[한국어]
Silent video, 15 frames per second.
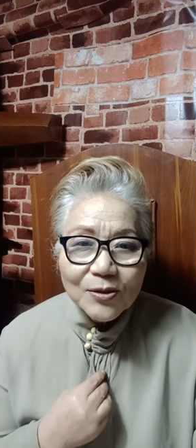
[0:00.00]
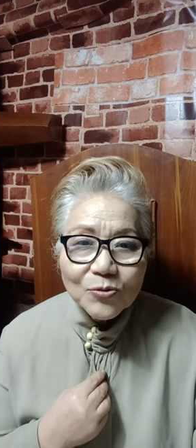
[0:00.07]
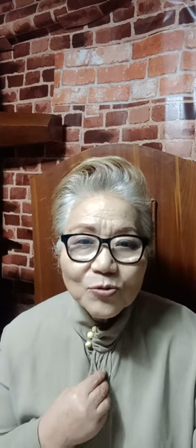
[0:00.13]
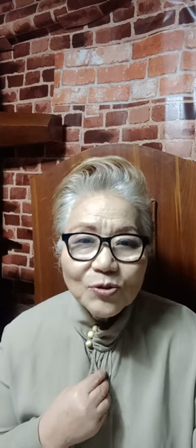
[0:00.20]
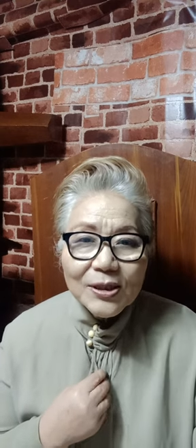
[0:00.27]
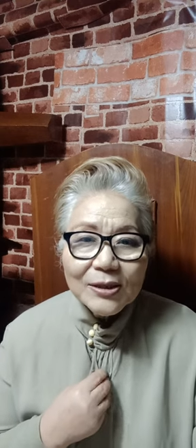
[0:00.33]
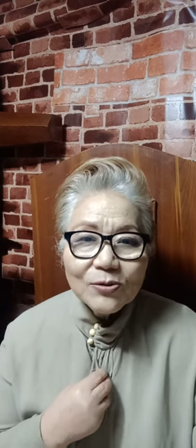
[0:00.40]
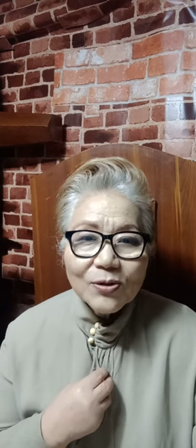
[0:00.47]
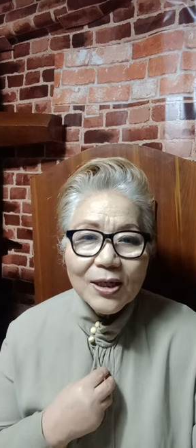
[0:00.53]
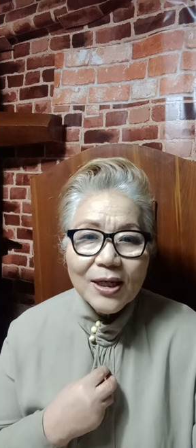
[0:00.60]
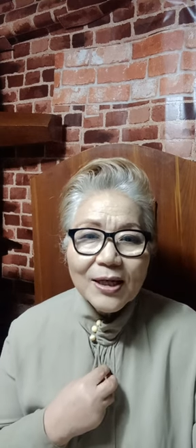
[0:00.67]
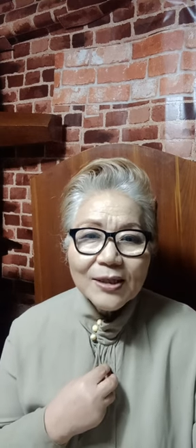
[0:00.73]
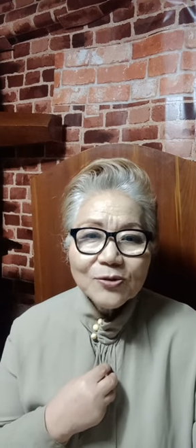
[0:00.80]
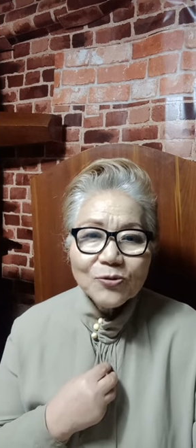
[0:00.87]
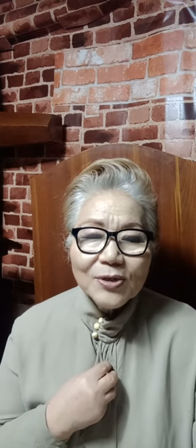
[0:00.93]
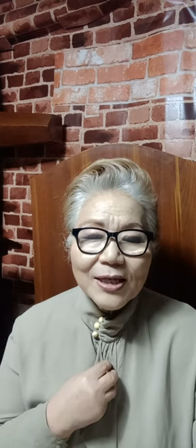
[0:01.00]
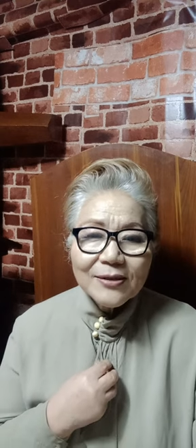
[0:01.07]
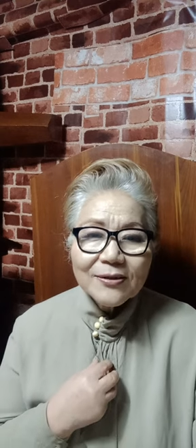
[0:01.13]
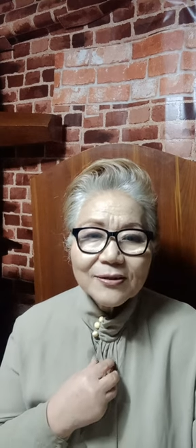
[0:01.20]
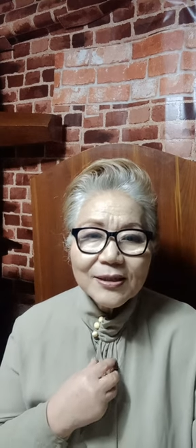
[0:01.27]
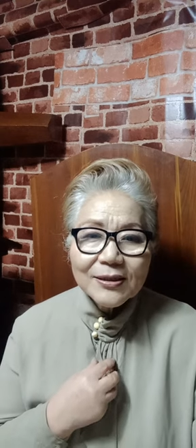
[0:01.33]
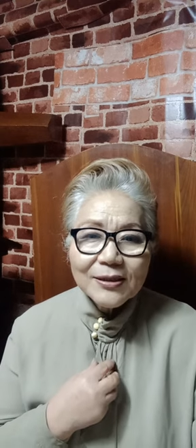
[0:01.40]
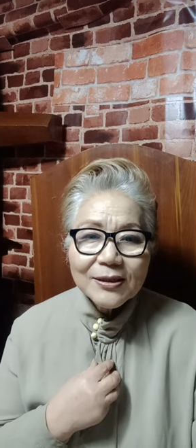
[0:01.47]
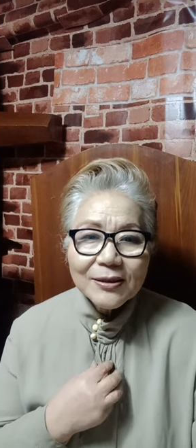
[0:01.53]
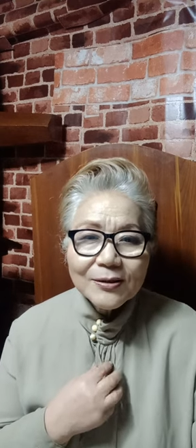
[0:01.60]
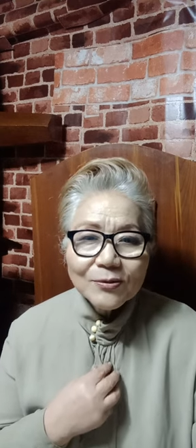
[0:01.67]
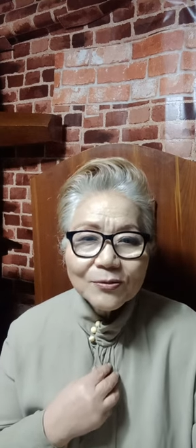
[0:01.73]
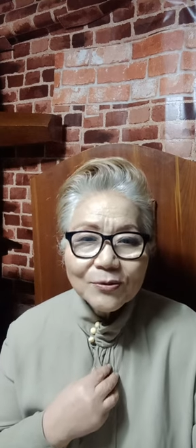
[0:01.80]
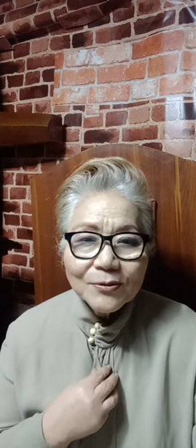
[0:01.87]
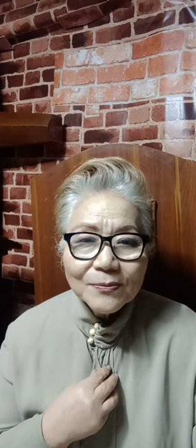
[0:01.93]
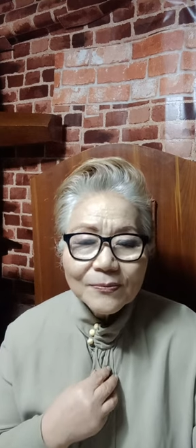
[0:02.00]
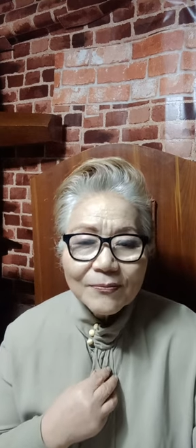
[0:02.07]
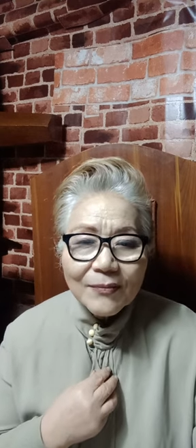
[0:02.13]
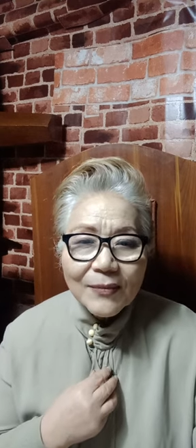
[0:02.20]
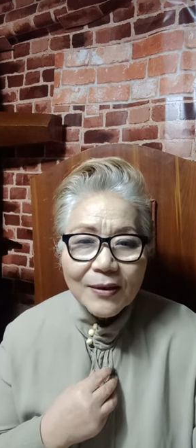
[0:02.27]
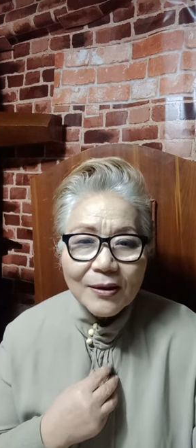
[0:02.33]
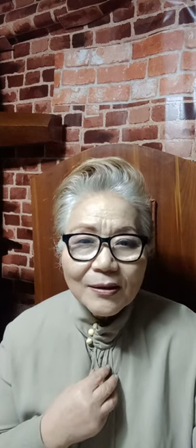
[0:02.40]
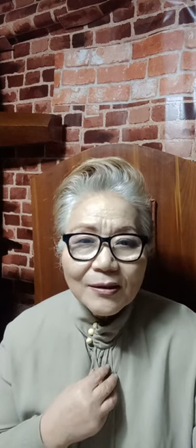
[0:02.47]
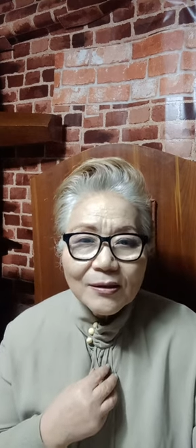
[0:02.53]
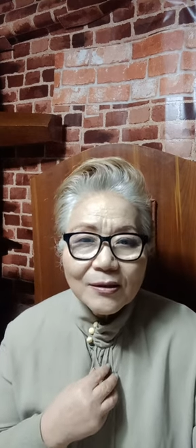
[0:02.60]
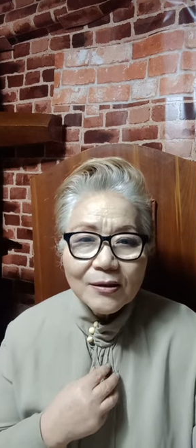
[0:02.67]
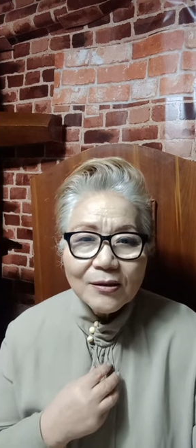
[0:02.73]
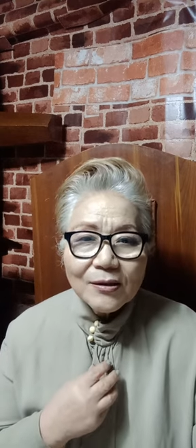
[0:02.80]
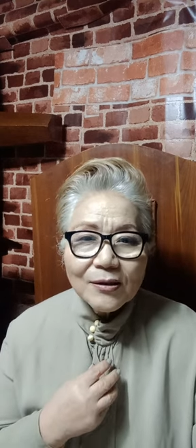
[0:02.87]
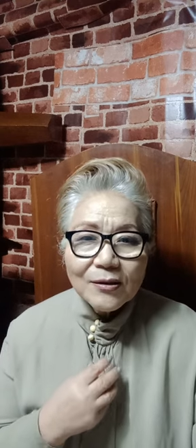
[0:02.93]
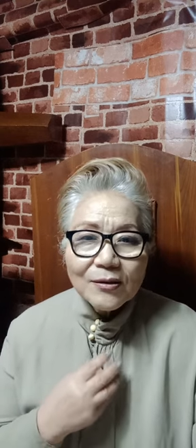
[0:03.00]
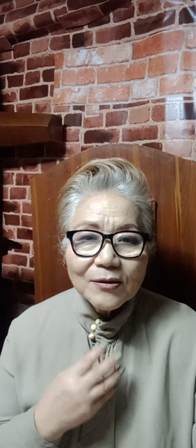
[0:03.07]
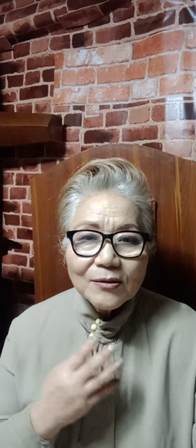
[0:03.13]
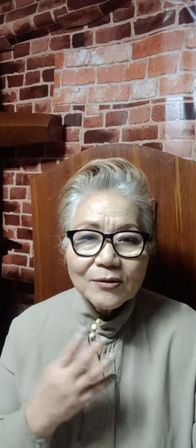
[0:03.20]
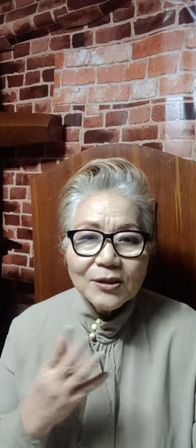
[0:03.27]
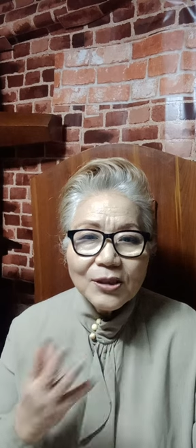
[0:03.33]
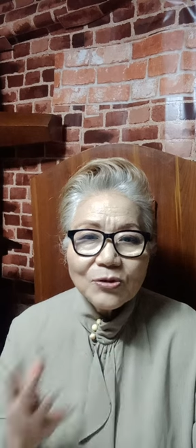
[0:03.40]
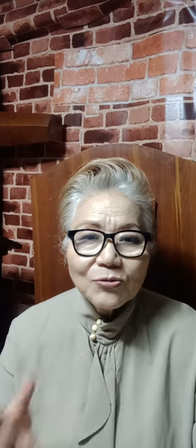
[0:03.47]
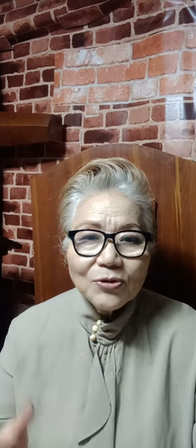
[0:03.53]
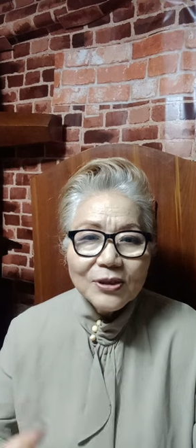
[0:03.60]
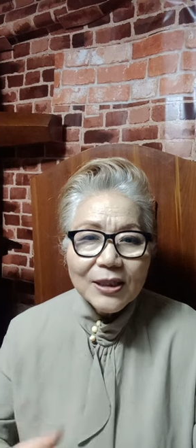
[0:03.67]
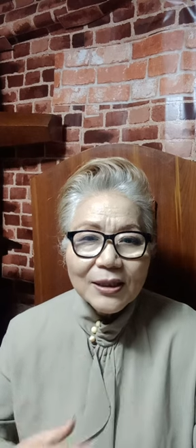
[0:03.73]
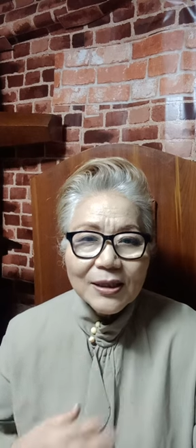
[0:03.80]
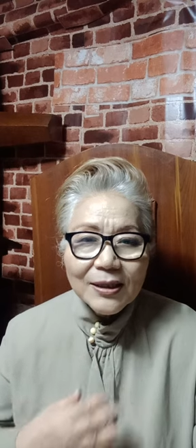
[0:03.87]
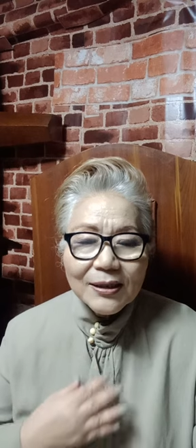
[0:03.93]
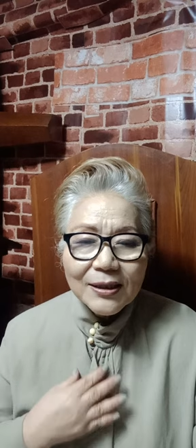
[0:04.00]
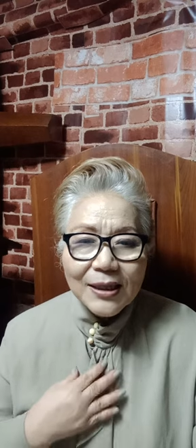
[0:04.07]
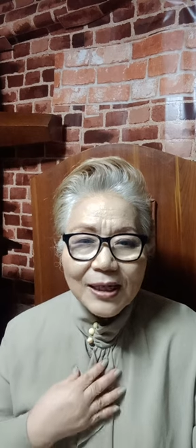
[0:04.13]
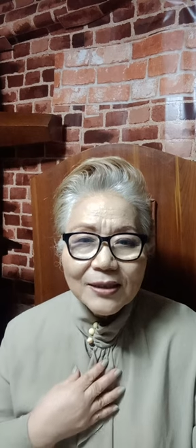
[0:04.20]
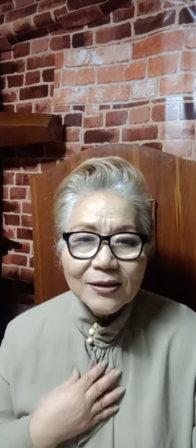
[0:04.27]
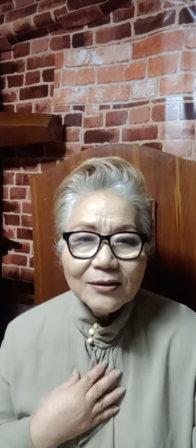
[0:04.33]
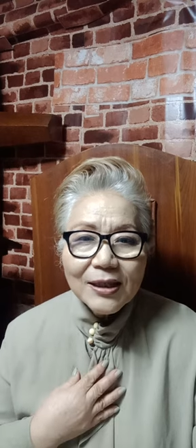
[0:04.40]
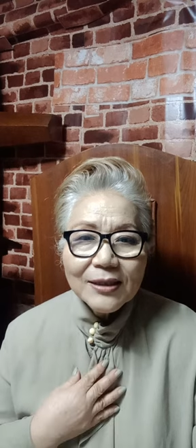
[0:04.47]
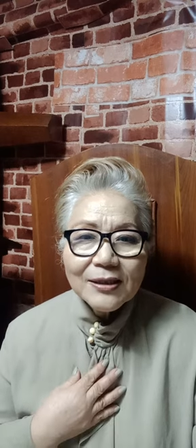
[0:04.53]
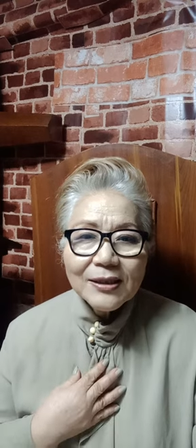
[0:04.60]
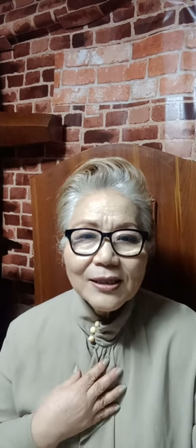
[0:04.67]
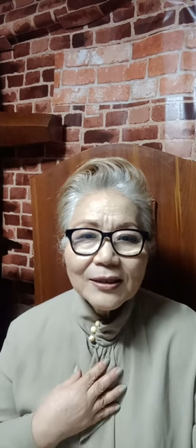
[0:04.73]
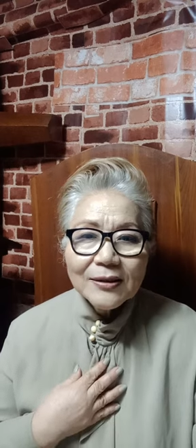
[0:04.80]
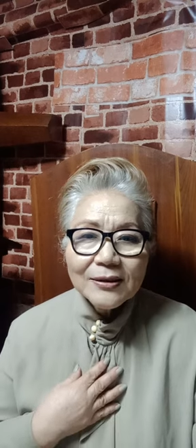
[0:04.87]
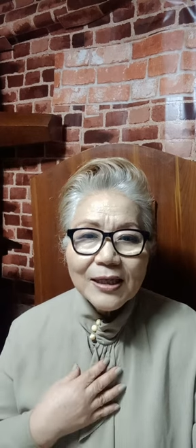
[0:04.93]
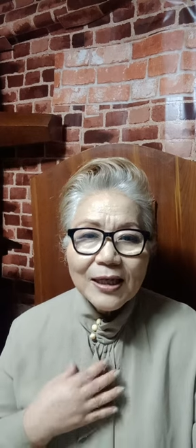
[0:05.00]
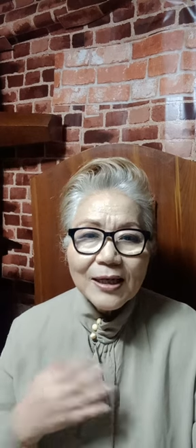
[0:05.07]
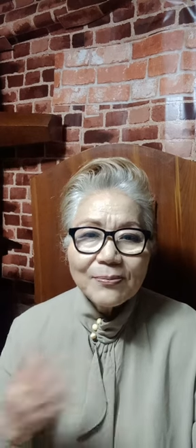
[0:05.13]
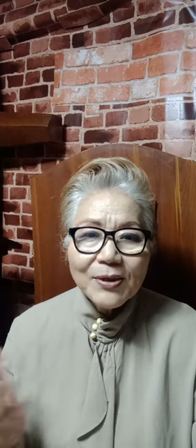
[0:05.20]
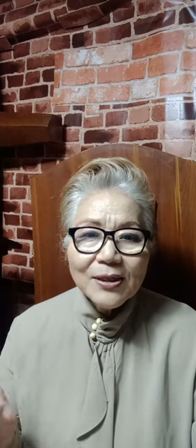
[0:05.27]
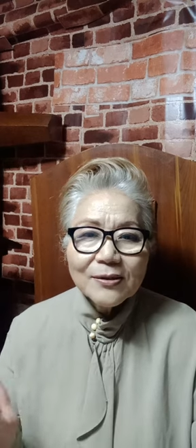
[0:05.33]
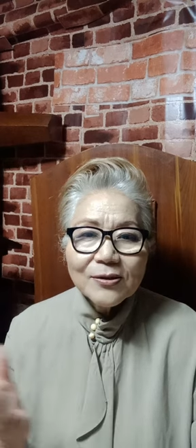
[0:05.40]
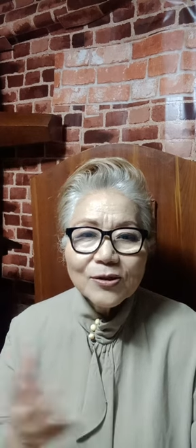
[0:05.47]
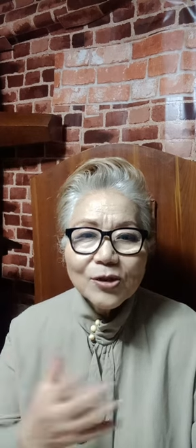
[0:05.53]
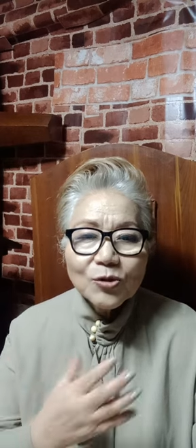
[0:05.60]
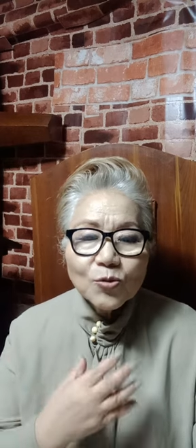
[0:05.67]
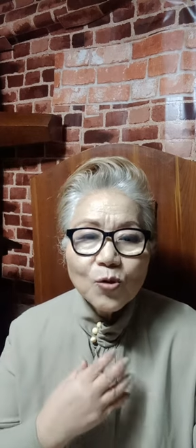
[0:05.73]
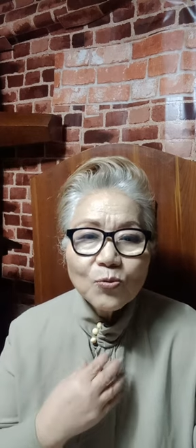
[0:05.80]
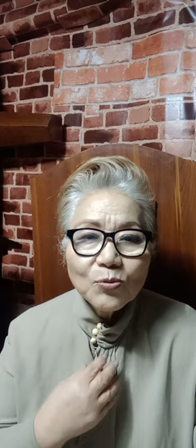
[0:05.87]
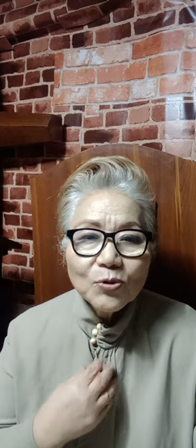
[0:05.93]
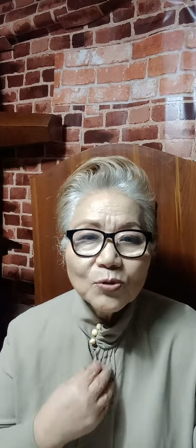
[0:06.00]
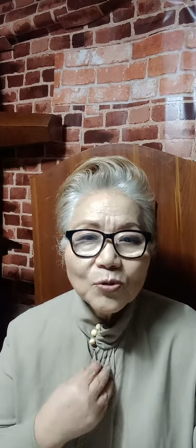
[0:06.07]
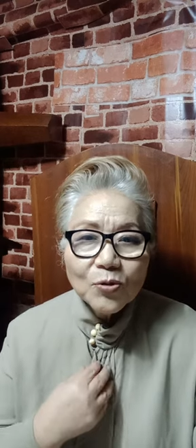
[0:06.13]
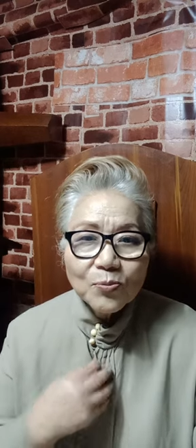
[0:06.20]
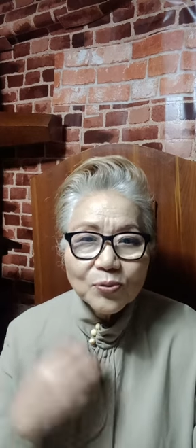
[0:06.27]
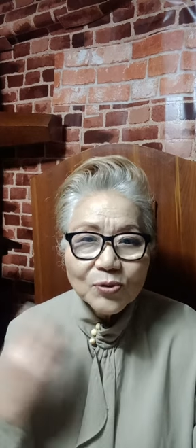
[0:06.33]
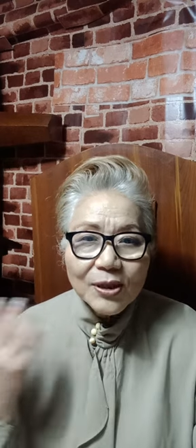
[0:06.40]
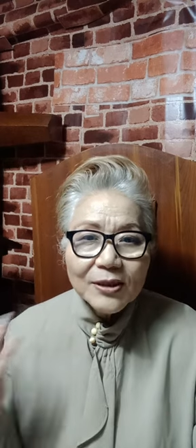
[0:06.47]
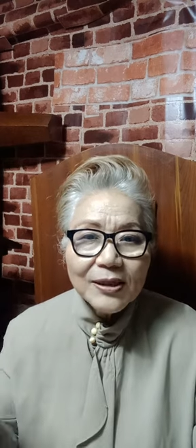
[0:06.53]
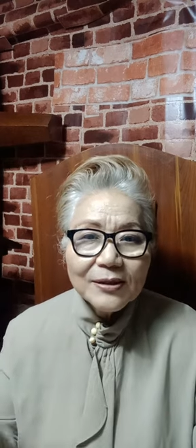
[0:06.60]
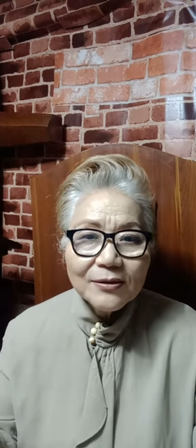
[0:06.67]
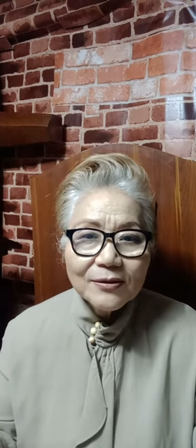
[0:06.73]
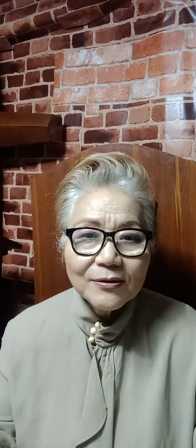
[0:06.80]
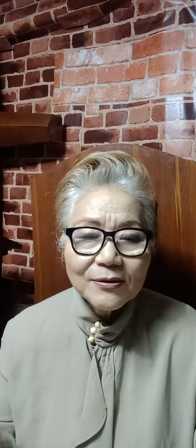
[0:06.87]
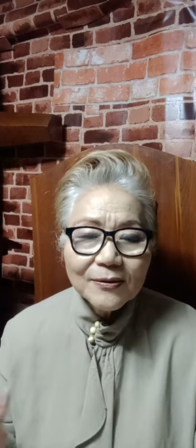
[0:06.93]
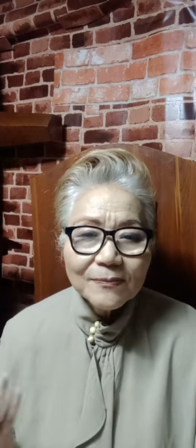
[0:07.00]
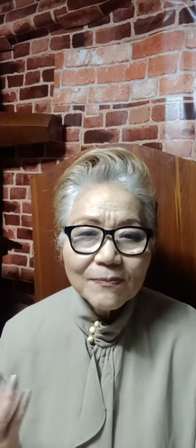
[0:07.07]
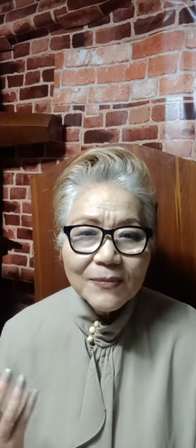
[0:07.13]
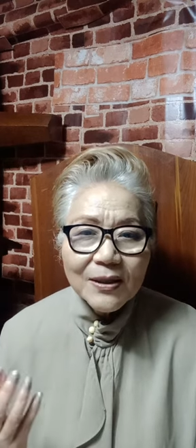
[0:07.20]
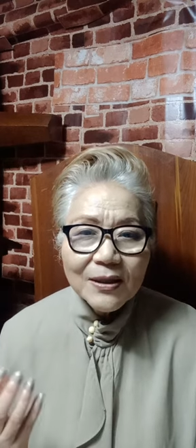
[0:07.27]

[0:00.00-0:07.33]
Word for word: 군산으로 가가지고 개척을 하셔가지고 어, 치유은사가 강렬하니까 사방에서 이렇게 소문 듣고 부산에서